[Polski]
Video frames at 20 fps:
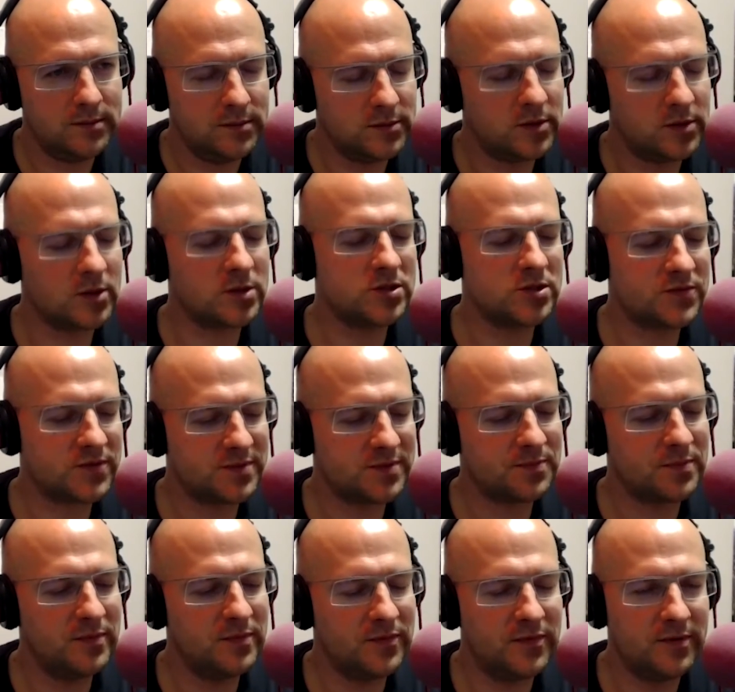to też
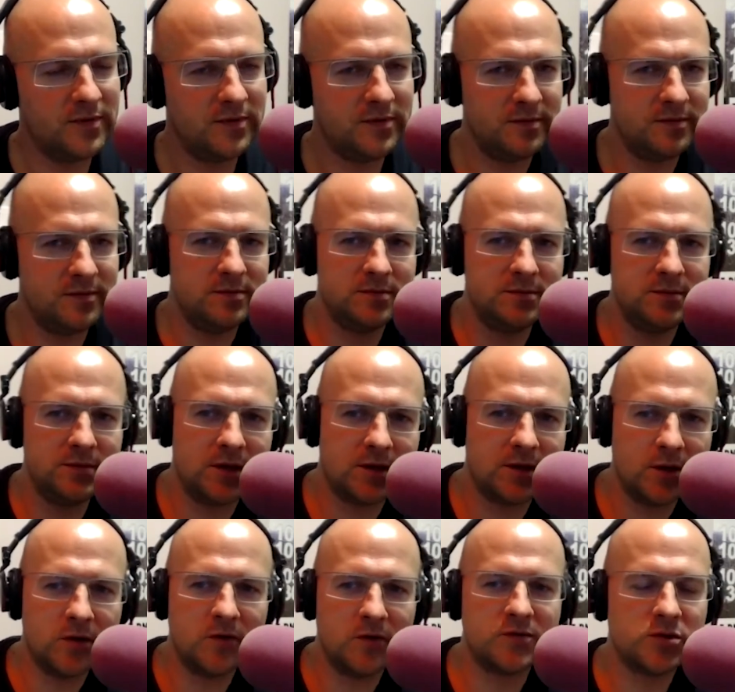nie
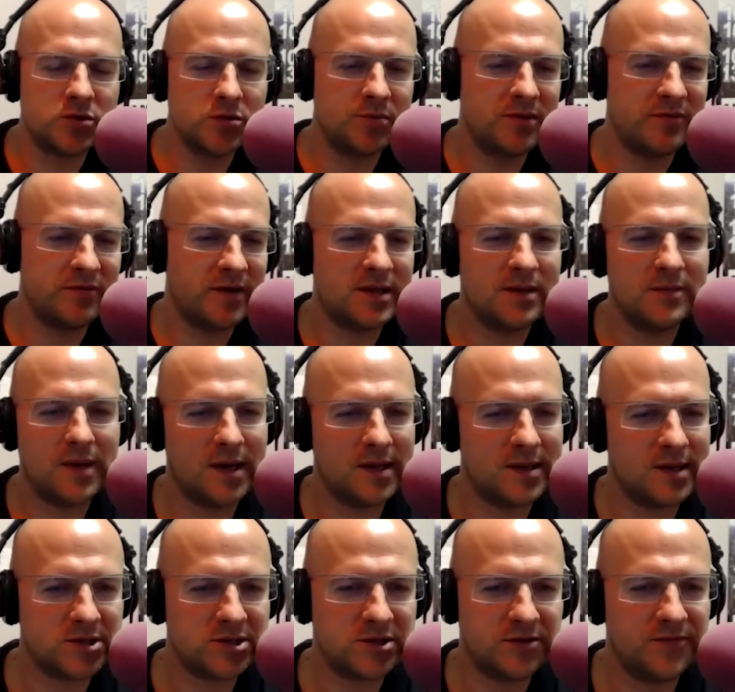tylko w życiu prywatnym, ale
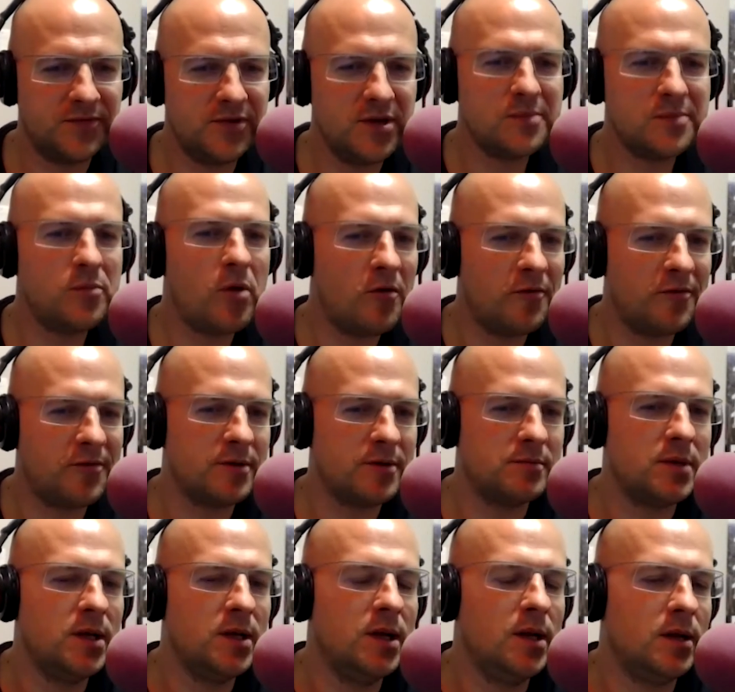także
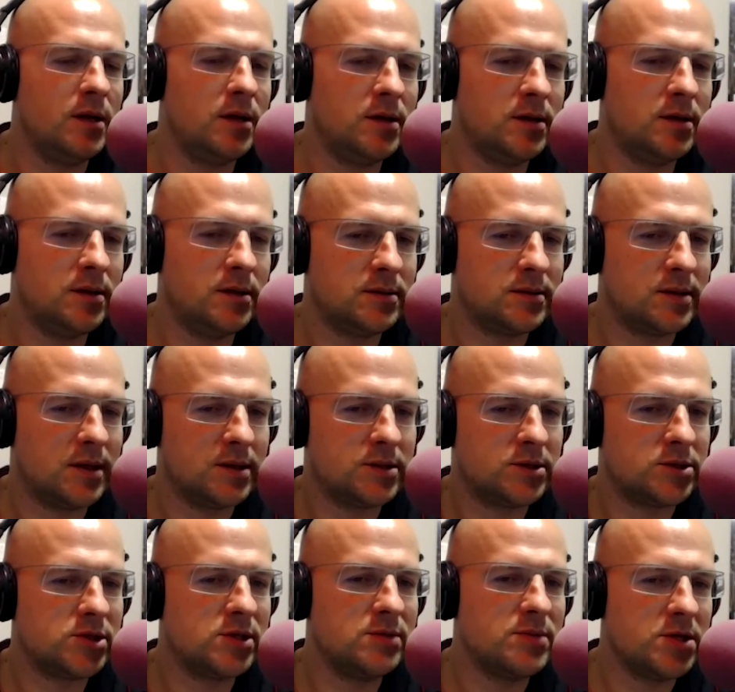firmowym e, te
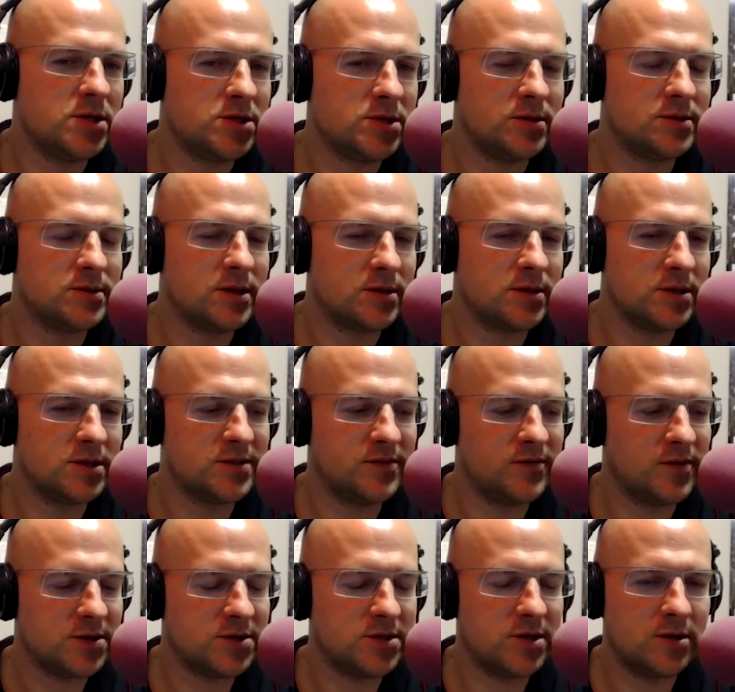trzy miesiące to jest
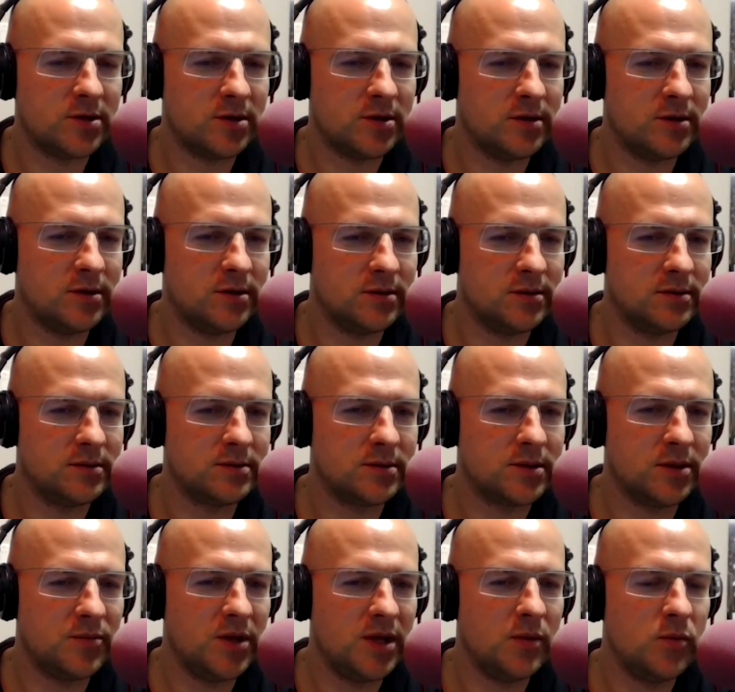właśnie to, to
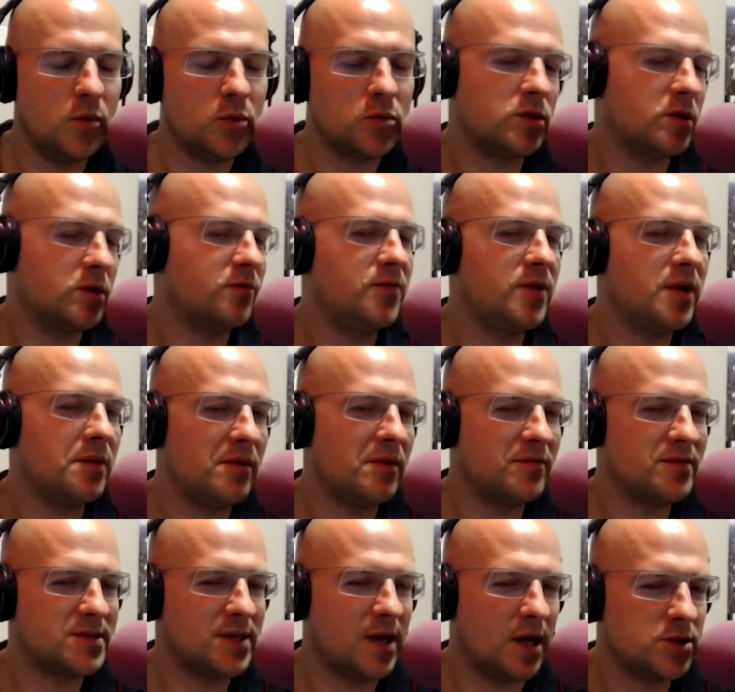minimum, które w firmie
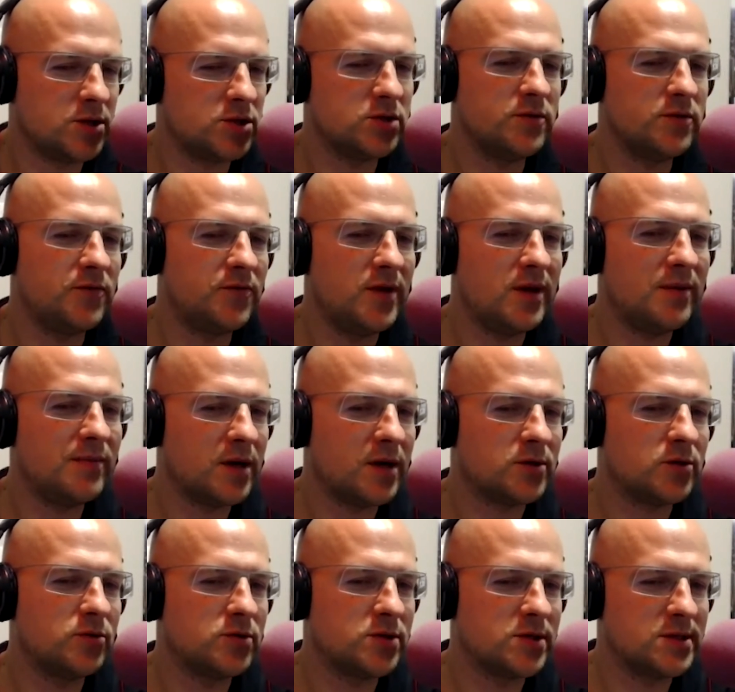wystarczy, czy w firmach
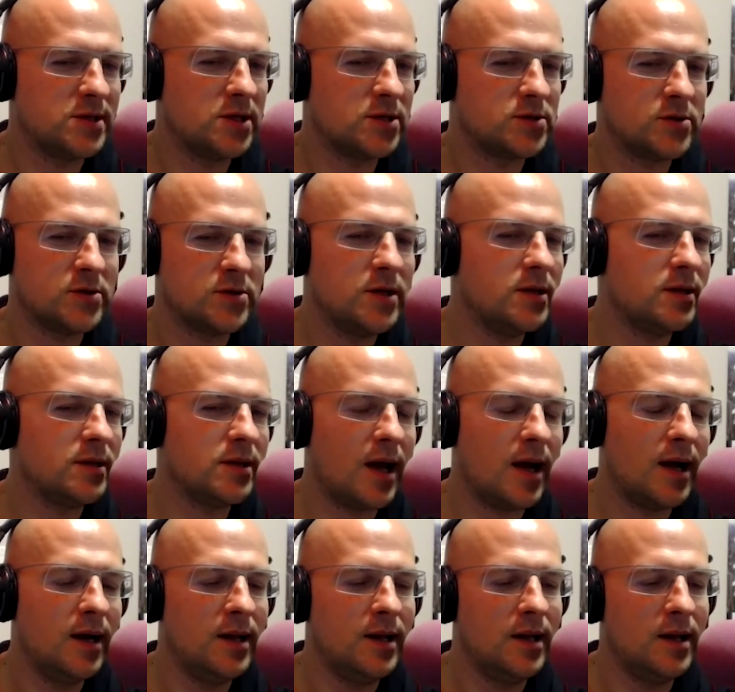to już jest nieco inna,
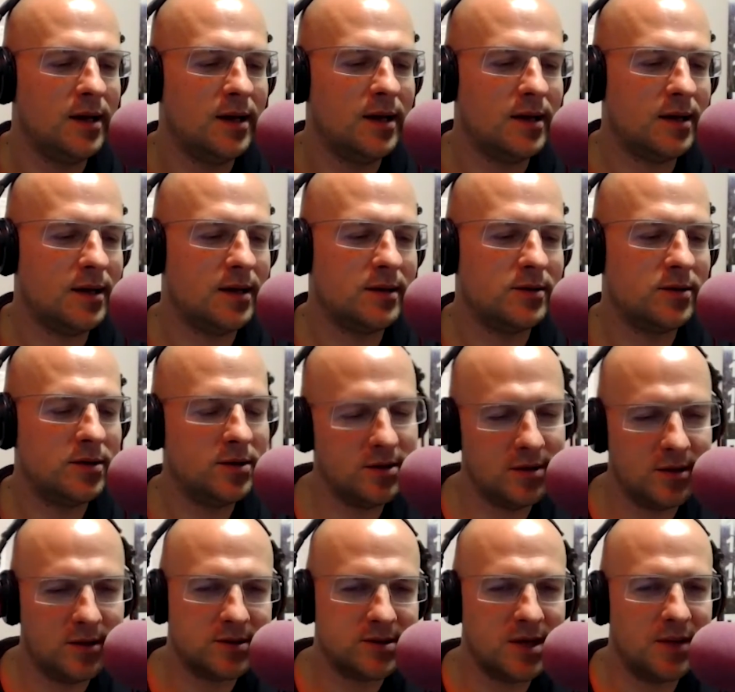e, no
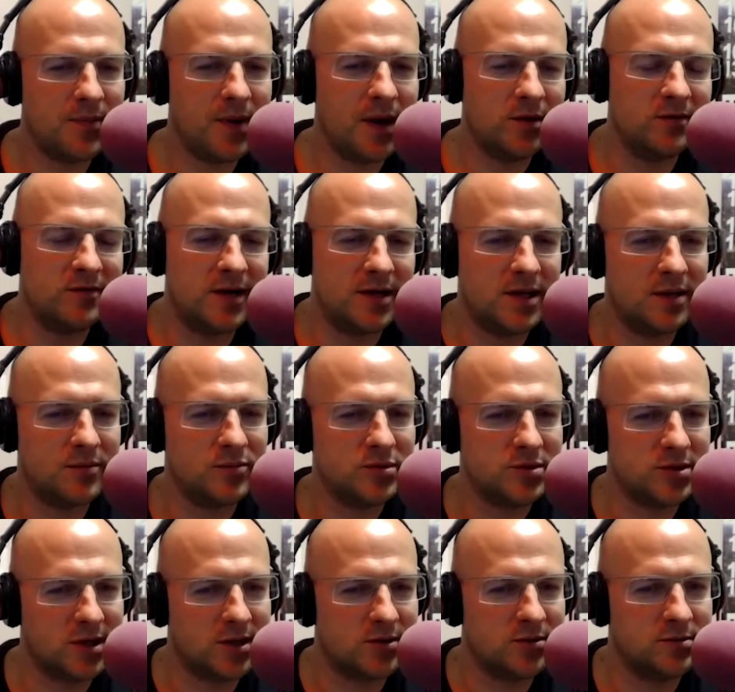inny rodzaj planowania
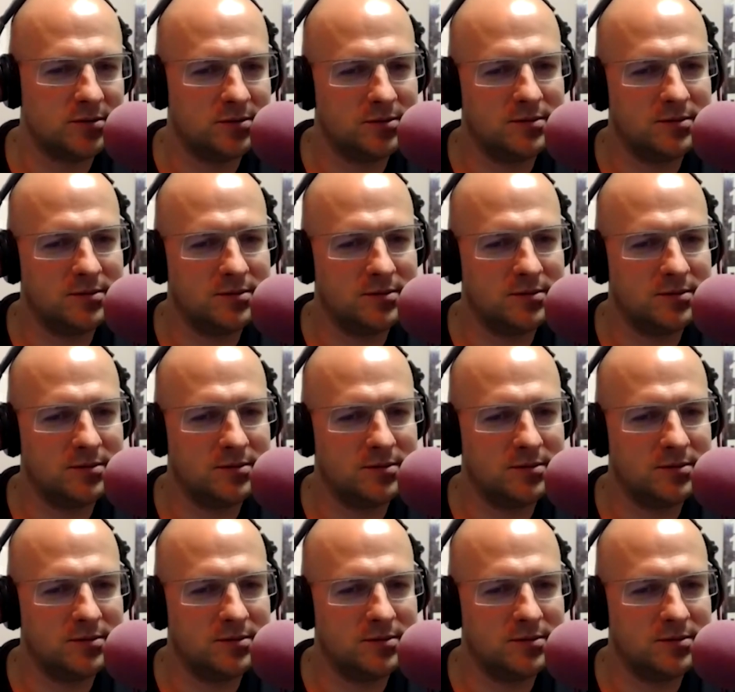budżetu?